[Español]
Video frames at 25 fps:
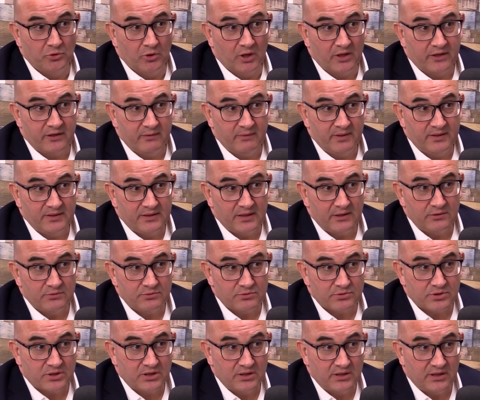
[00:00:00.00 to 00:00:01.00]
yo hace 20
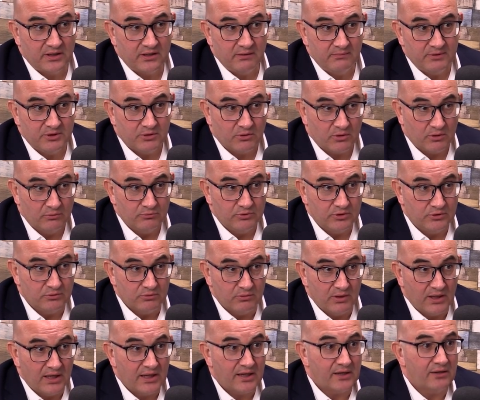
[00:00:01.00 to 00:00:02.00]
años que nadie me toca un
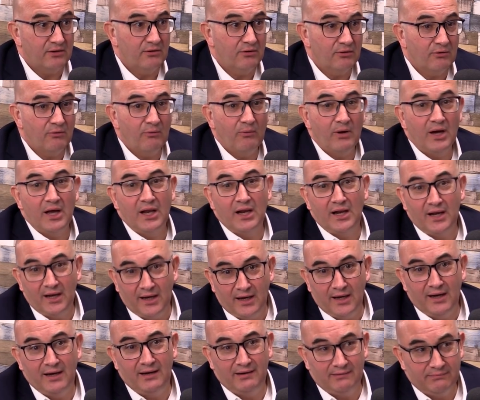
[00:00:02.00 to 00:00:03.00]
titular, lo
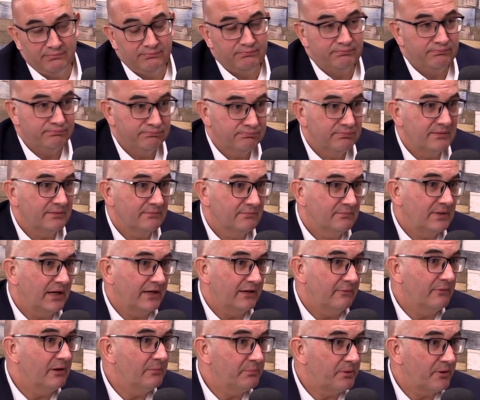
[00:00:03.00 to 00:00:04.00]
cual a
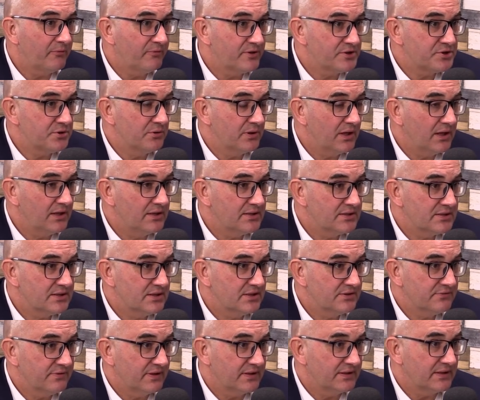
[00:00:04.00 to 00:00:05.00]
nivel profesional
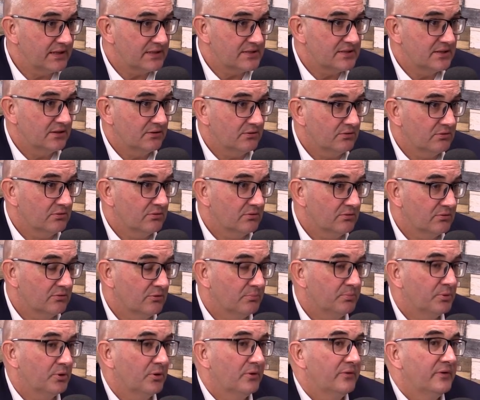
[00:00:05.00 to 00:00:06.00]
es, fantástico.
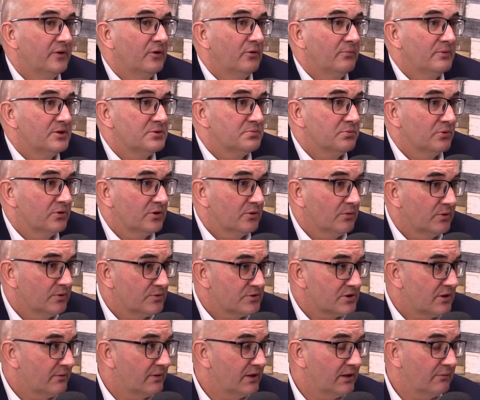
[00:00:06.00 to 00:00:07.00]
¿no? puedo decir lo mismo de cuando
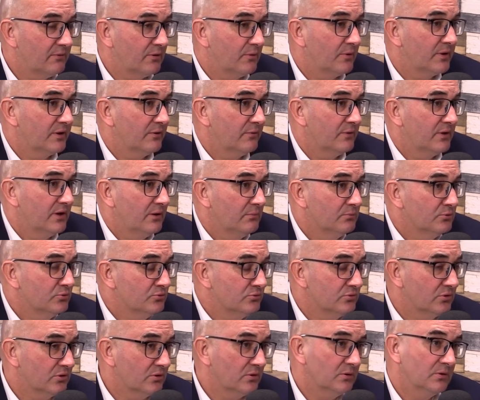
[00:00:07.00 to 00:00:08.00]
estaba en la vanguardia o en el
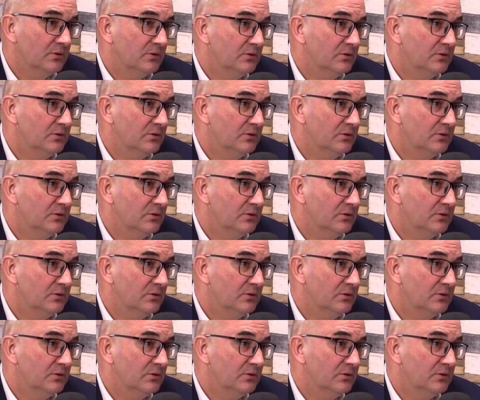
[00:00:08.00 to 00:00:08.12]
mundo.